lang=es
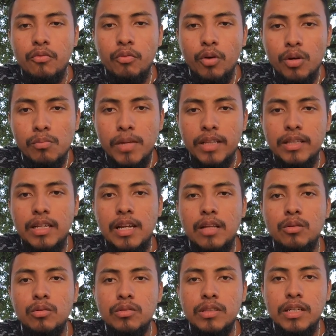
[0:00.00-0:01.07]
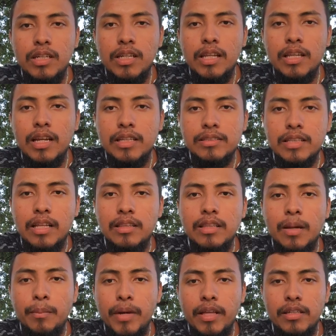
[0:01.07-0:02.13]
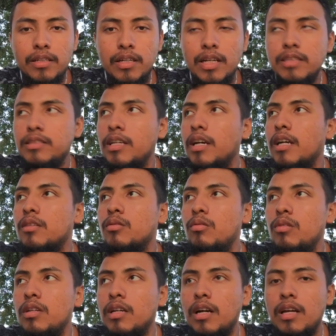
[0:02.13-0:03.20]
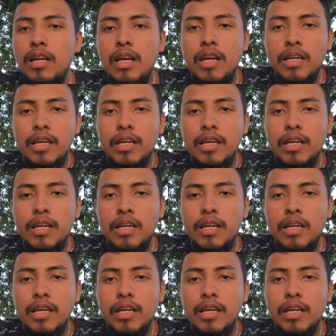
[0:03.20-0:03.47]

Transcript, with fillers: fórmate en la doctrina de la Santa Madre Iglesia Católica,